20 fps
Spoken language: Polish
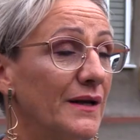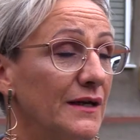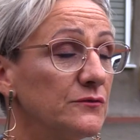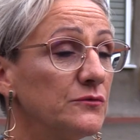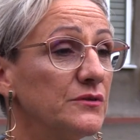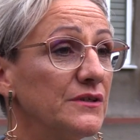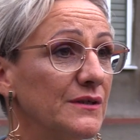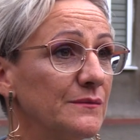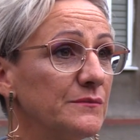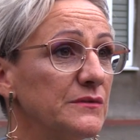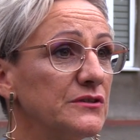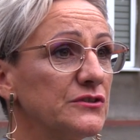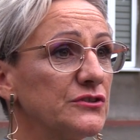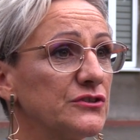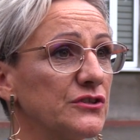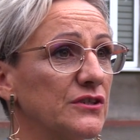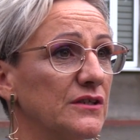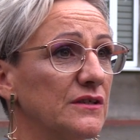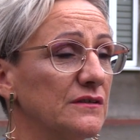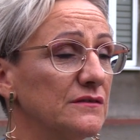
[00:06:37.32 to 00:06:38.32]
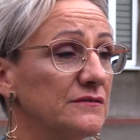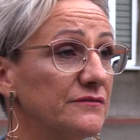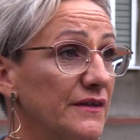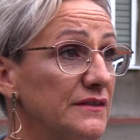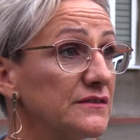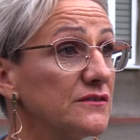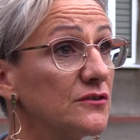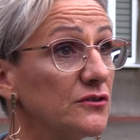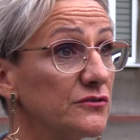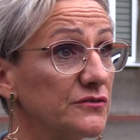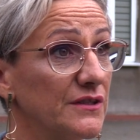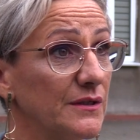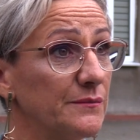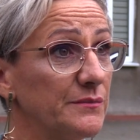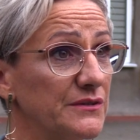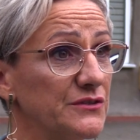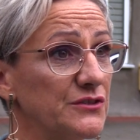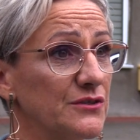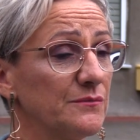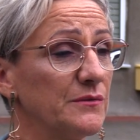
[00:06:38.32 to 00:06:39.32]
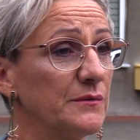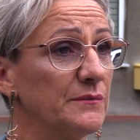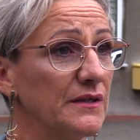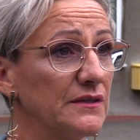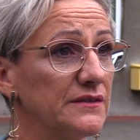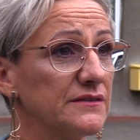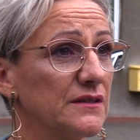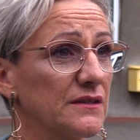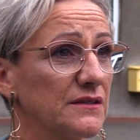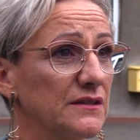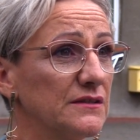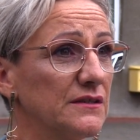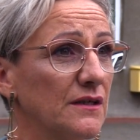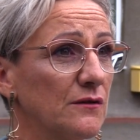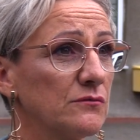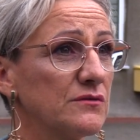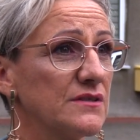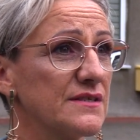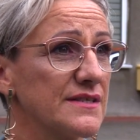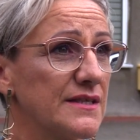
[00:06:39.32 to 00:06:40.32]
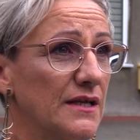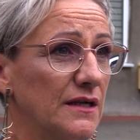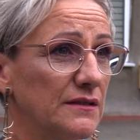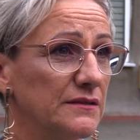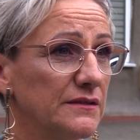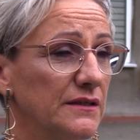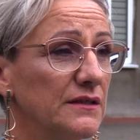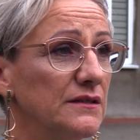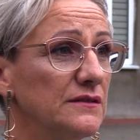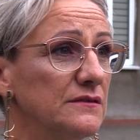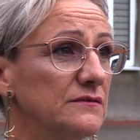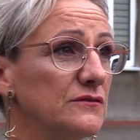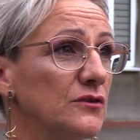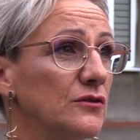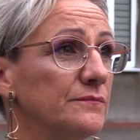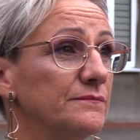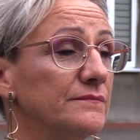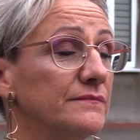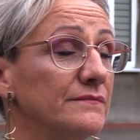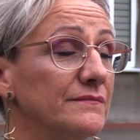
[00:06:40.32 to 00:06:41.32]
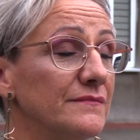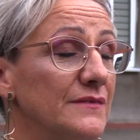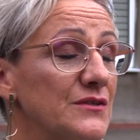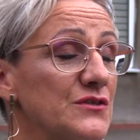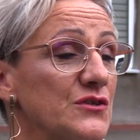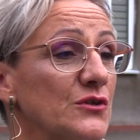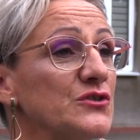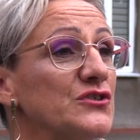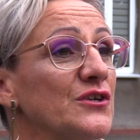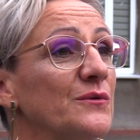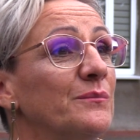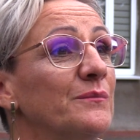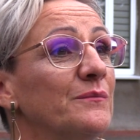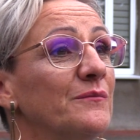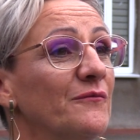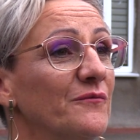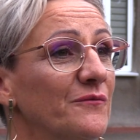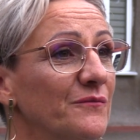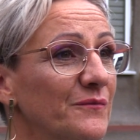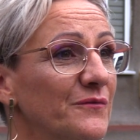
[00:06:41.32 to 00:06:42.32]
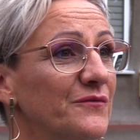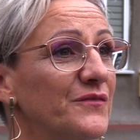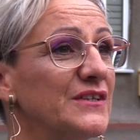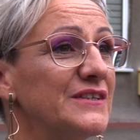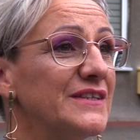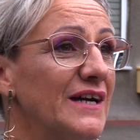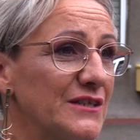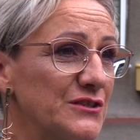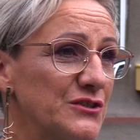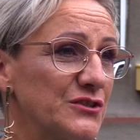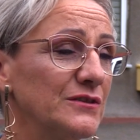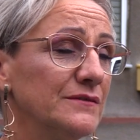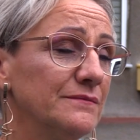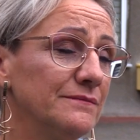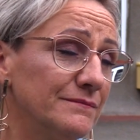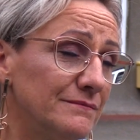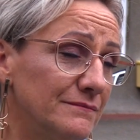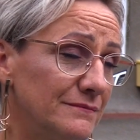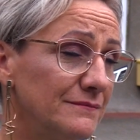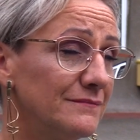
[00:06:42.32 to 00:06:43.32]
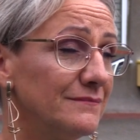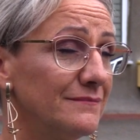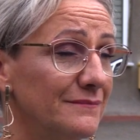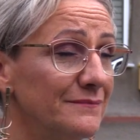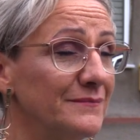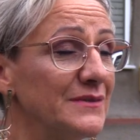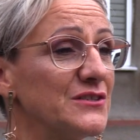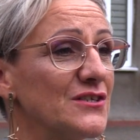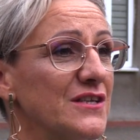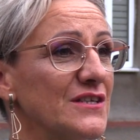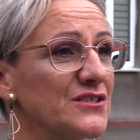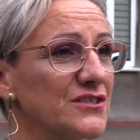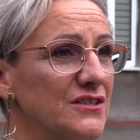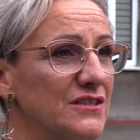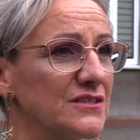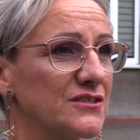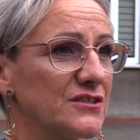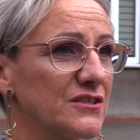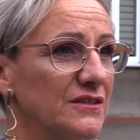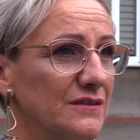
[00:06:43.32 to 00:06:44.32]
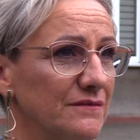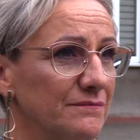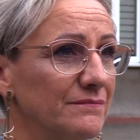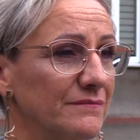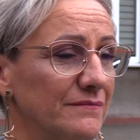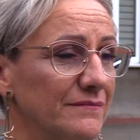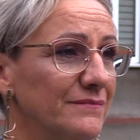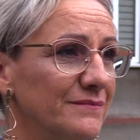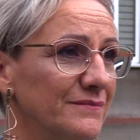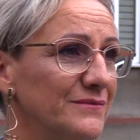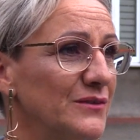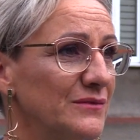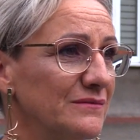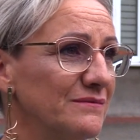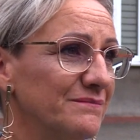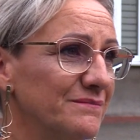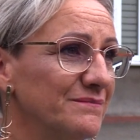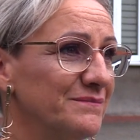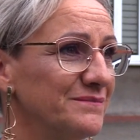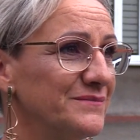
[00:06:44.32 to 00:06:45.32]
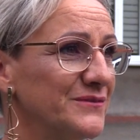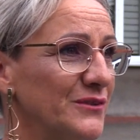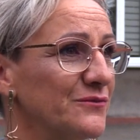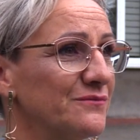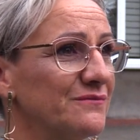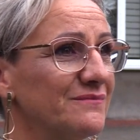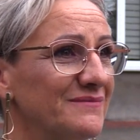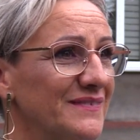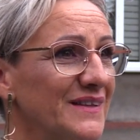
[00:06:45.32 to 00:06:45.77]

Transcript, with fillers: Planujemy, że dwa tygodnie będziemy mieli takiej nauki zdalnej. No, co się wydarzy, myślę, że, że no,